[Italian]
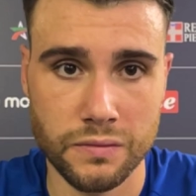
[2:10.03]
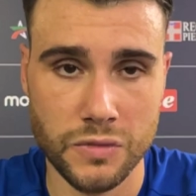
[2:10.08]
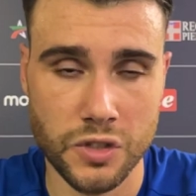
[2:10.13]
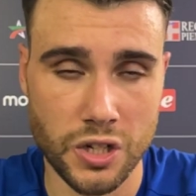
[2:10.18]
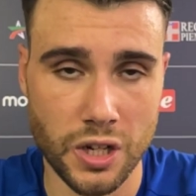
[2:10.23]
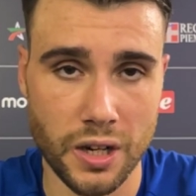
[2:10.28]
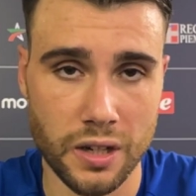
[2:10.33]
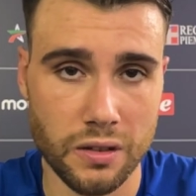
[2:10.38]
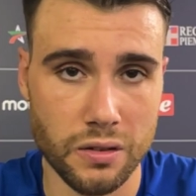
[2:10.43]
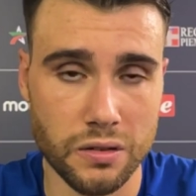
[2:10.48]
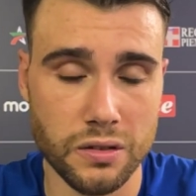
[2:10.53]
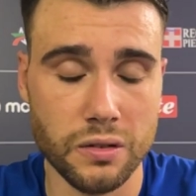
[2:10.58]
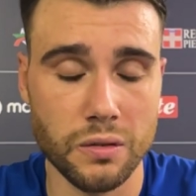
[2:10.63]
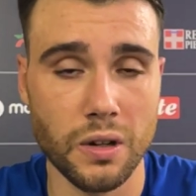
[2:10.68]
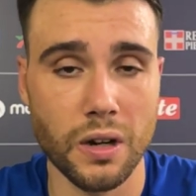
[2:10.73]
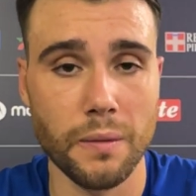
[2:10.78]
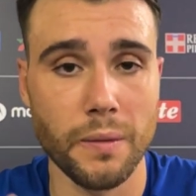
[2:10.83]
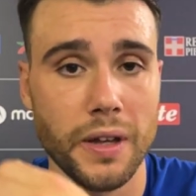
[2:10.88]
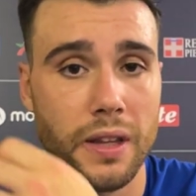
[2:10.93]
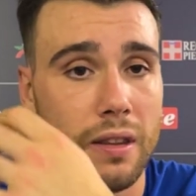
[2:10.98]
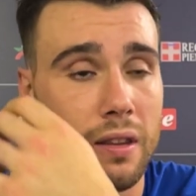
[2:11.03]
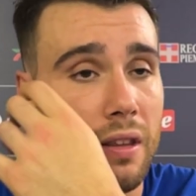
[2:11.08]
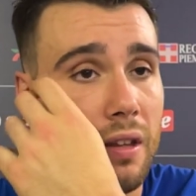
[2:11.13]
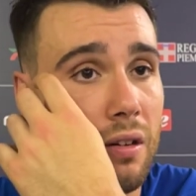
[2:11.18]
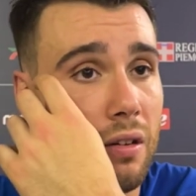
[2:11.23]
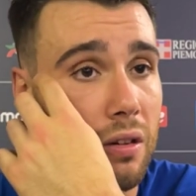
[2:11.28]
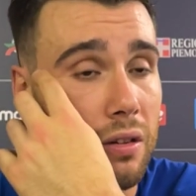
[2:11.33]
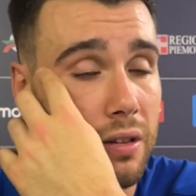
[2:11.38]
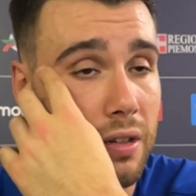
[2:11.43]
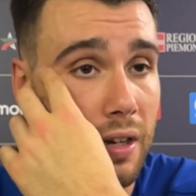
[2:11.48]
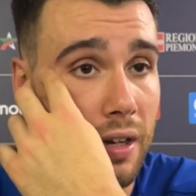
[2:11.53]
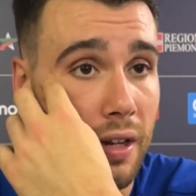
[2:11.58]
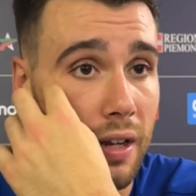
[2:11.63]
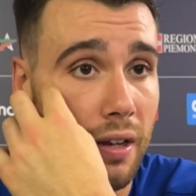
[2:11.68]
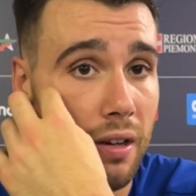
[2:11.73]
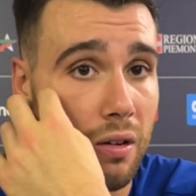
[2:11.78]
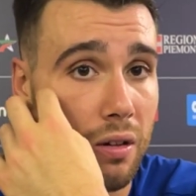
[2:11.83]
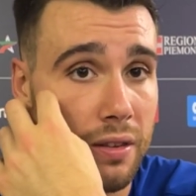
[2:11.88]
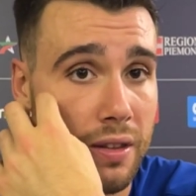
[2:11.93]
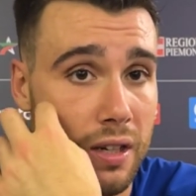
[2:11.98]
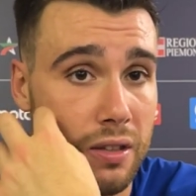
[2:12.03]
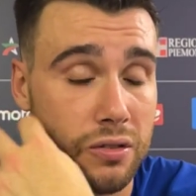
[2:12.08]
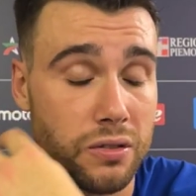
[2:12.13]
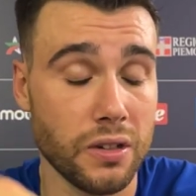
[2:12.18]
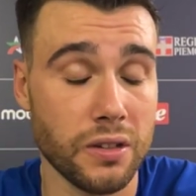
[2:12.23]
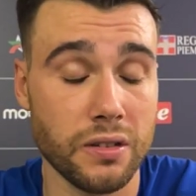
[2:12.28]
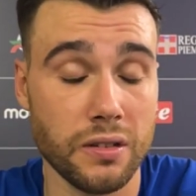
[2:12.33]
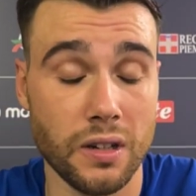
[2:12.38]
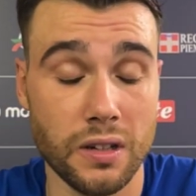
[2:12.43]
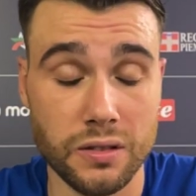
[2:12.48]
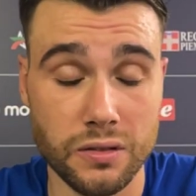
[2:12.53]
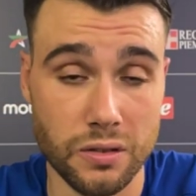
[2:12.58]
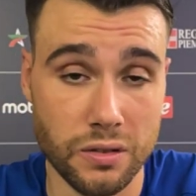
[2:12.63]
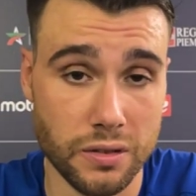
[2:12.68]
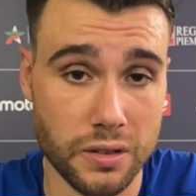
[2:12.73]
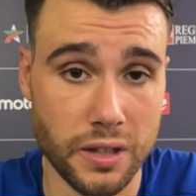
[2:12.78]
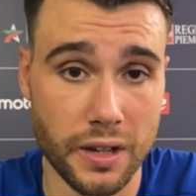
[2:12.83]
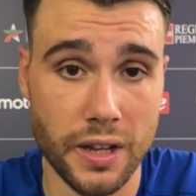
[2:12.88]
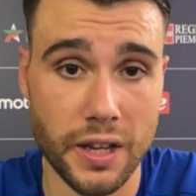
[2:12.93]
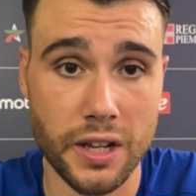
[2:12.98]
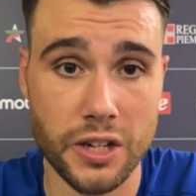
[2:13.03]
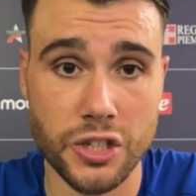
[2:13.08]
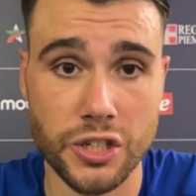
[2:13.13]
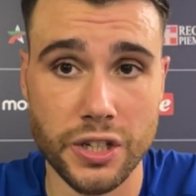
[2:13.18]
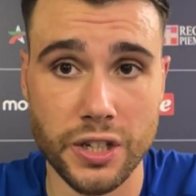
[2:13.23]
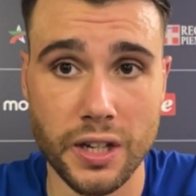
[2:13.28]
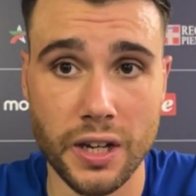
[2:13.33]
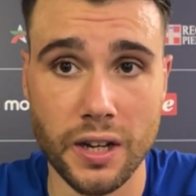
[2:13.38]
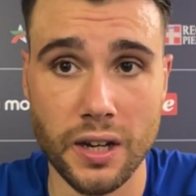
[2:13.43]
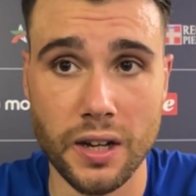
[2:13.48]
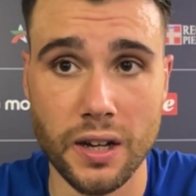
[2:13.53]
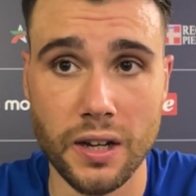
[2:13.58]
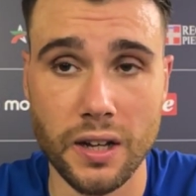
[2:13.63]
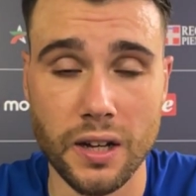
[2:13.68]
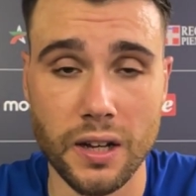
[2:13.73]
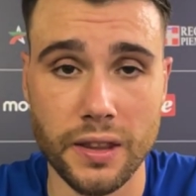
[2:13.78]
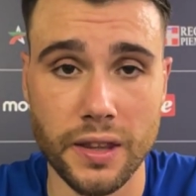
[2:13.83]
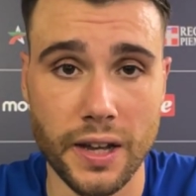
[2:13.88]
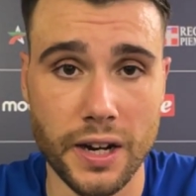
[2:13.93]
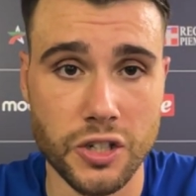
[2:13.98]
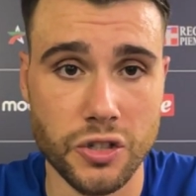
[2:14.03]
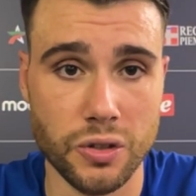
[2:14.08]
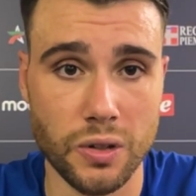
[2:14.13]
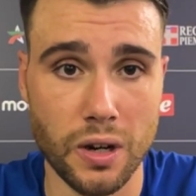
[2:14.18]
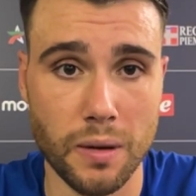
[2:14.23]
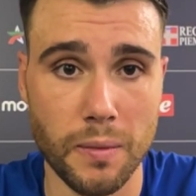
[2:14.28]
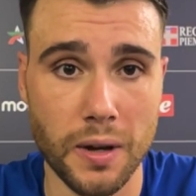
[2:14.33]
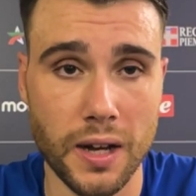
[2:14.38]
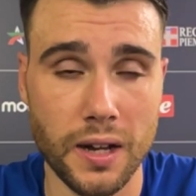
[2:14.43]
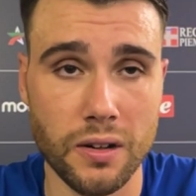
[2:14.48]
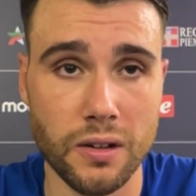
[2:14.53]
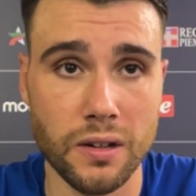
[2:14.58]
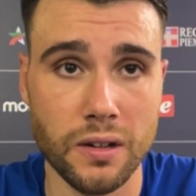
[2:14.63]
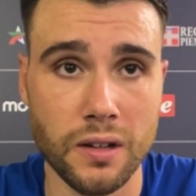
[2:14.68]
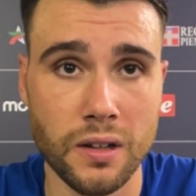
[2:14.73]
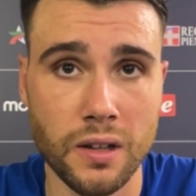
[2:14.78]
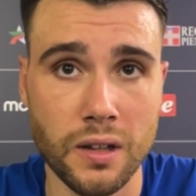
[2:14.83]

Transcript: Certo, sicuramente, oltre, oltre a, so a sostenerci e a darci una mano,